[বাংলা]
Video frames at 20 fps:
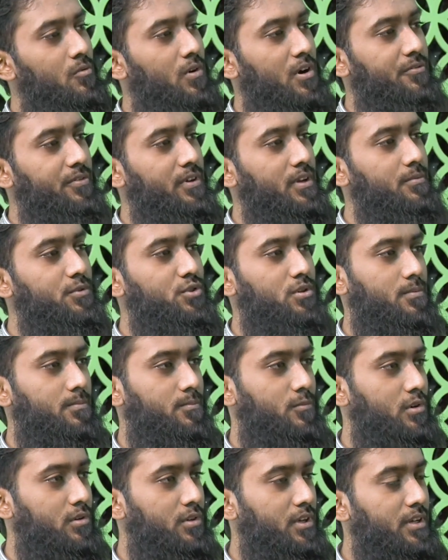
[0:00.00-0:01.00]
ওয়াফি
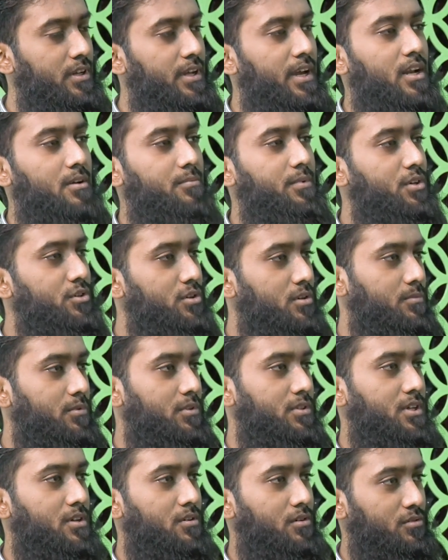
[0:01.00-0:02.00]
মূলত একটি অ্যারাবিক শব্দ
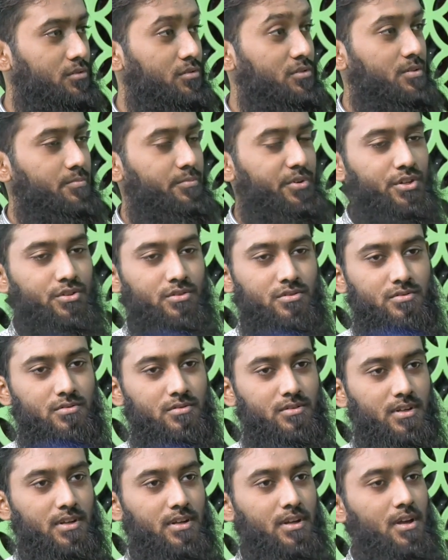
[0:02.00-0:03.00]
যার অর্থ হচ্ছে
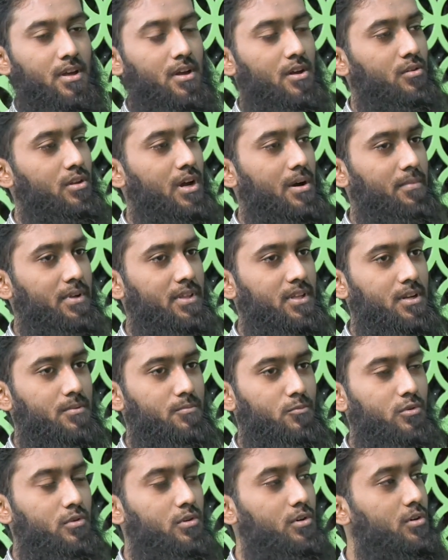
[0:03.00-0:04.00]
বিশ্বস্ততা তো আমাদের
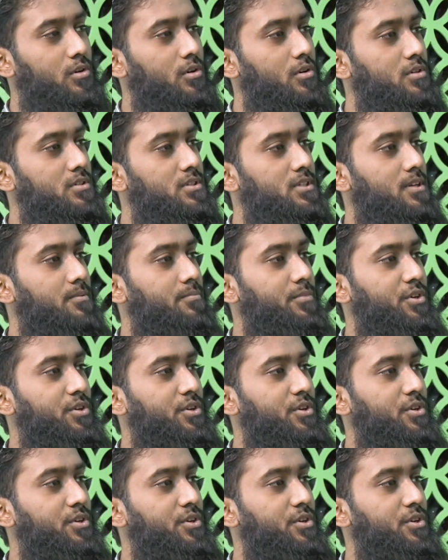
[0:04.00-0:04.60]
মূল লক্ষ্য হচ্ছে